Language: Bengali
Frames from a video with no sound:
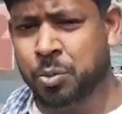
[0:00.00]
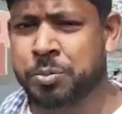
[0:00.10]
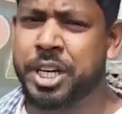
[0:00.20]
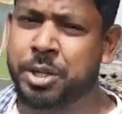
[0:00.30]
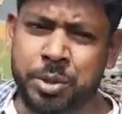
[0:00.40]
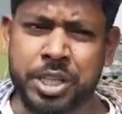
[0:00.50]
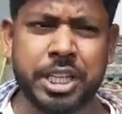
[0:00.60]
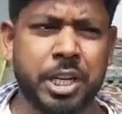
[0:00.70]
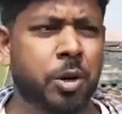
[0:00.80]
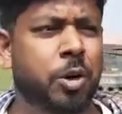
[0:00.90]
ঘুমিয়ে
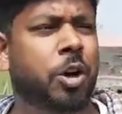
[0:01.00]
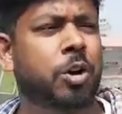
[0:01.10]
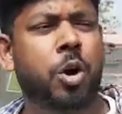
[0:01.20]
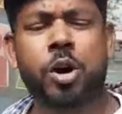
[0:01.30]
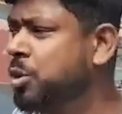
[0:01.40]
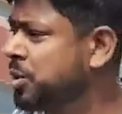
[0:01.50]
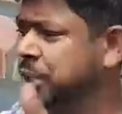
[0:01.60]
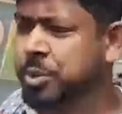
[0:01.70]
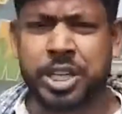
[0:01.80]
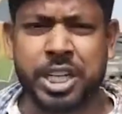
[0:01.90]
ঢুকিয়ে দিল রং
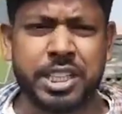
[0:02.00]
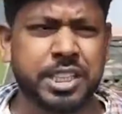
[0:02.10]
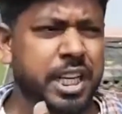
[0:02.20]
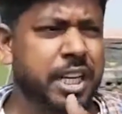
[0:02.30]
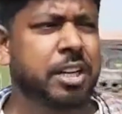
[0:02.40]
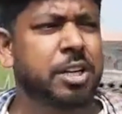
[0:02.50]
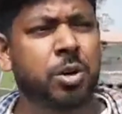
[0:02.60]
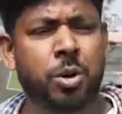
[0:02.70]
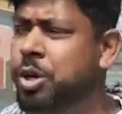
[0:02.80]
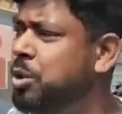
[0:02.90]
রুটে ঢুকিয়ে দিয়েছে
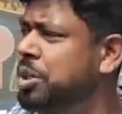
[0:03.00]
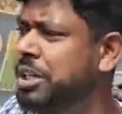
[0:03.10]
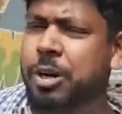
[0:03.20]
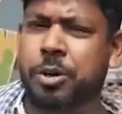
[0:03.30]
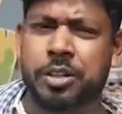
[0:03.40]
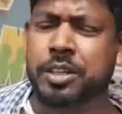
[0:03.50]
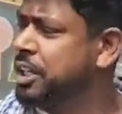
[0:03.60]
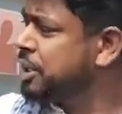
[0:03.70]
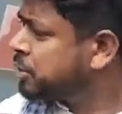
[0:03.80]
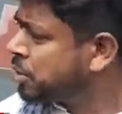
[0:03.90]
ওই রুটটা ওর
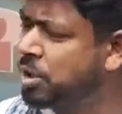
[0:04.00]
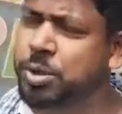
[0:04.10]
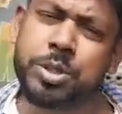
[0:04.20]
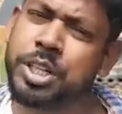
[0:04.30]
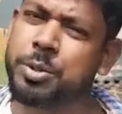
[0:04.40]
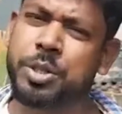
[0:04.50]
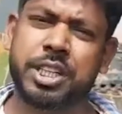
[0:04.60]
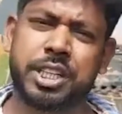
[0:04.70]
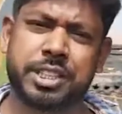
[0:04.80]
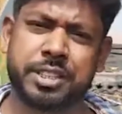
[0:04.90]
কিন্তু রং রুটে
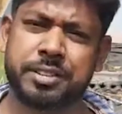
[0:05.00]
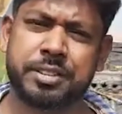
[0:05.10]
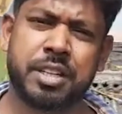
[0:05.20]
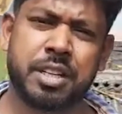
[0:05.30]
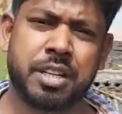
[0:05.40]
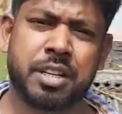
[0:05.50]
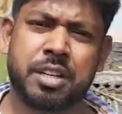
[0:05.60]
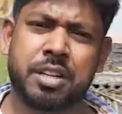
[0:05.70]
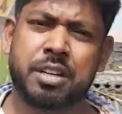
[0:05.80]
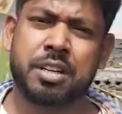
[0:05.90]
ঢুকে দিয়েছে এটা
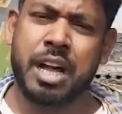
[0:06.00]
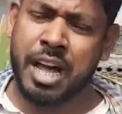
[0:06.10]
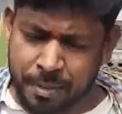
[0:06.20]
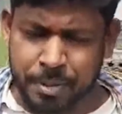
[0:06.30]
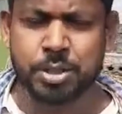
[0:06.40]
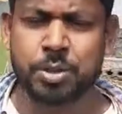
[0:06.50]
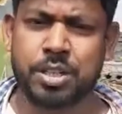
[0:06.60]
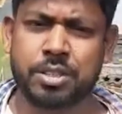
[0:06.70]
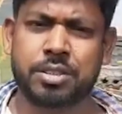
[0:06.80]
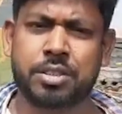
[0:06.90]
আপনার দোকান হ্যাঁ আমার
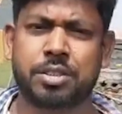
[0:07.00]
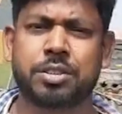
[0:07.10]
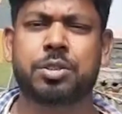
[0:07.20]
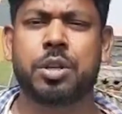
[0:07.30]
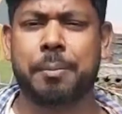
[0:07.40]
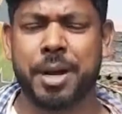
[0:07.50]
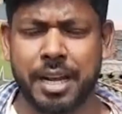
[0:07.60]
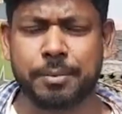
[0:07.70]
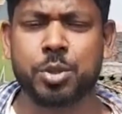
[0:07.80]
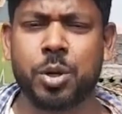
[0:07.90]
দোকান কী নাম আপনার
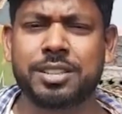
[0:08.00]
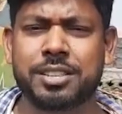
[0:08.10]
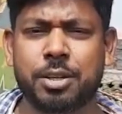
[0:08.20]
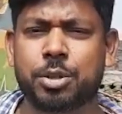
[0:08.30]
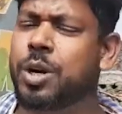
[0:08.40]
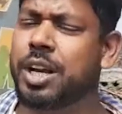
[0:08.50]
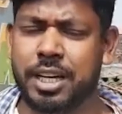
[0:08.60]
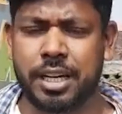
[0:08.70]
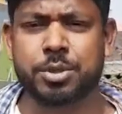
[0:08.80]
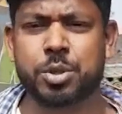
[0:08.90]
আমার নাম সোহান সাউ
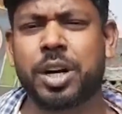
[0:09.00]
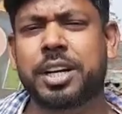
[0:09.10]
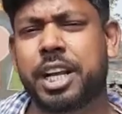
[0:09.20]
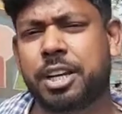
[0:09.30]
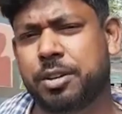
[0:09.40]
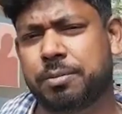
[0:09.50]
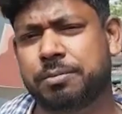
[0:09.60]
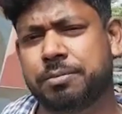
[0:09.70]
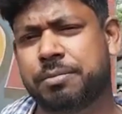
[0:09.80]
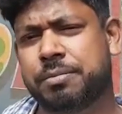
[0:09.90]
দোকানের নাম সোহান টেলিকম
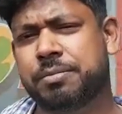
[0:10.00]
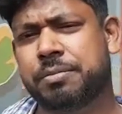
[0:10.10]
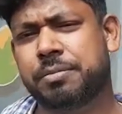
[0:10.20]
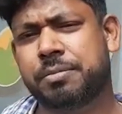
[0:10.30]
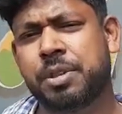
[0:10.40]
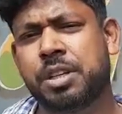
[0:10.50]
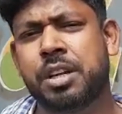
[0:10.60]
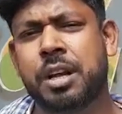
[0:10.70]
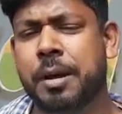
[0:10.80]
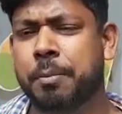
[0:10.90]
কি দোকান ছিল এটা
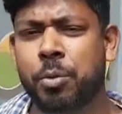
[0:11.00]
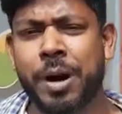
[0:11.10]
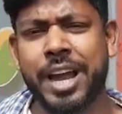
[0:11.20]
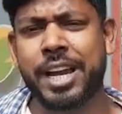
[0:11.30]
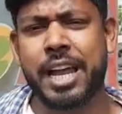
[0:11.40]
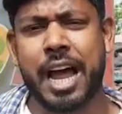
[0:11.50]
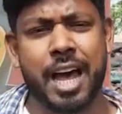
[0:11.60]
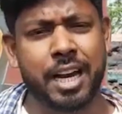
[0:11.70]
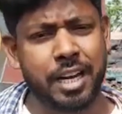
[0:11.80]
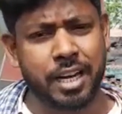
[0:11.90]
মোবাইল
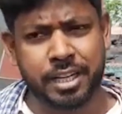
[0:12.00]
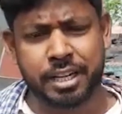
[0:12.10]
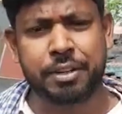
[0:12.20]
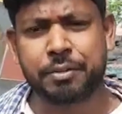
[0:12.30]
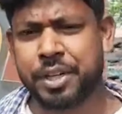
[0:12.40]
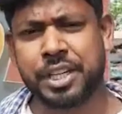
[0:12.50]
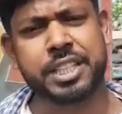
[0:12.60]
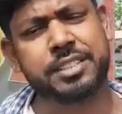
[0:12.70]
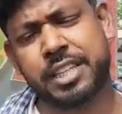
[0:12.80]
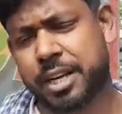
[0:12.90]
আর টিভি
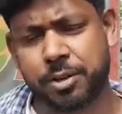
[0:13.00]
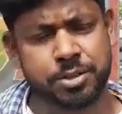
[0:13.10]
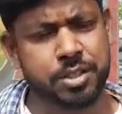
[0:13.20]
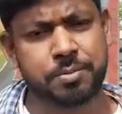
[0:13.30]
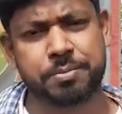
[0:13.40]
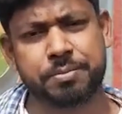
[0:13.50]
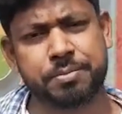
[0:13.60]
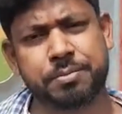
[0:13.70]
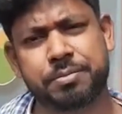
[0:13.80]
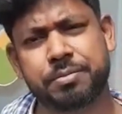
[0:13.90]
ফ্রিজ এসি এগুলো সব
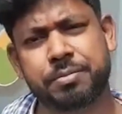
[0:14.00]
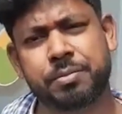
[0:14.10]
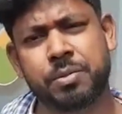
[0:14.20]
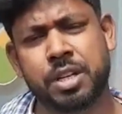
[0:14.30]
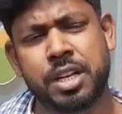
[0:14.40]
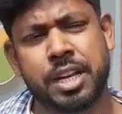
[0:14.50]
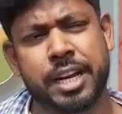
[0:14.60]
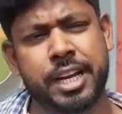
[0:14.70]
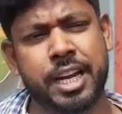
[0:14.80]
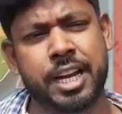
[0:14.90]
কটার সময় হয়েছে ঘটনাটা
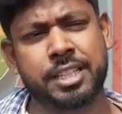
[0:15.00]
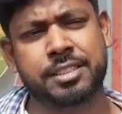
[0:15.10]
এটা